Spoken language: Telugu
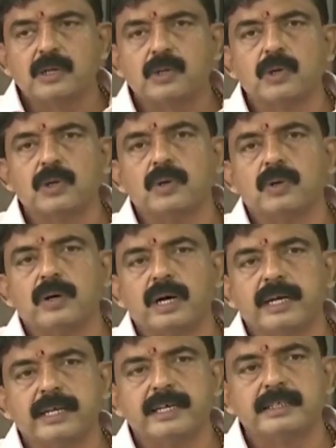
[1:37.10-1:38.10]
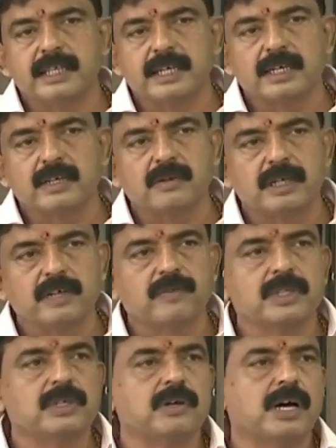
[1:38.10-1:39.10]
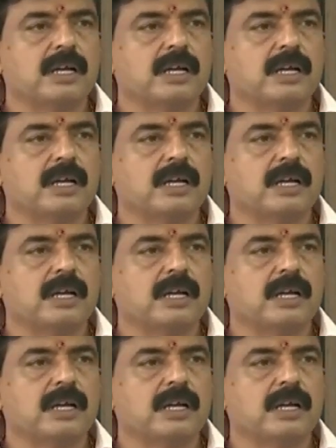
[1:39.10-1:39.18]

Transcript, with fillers: ఆటోలు అనేవి తిరగటం అంటే ఉదయం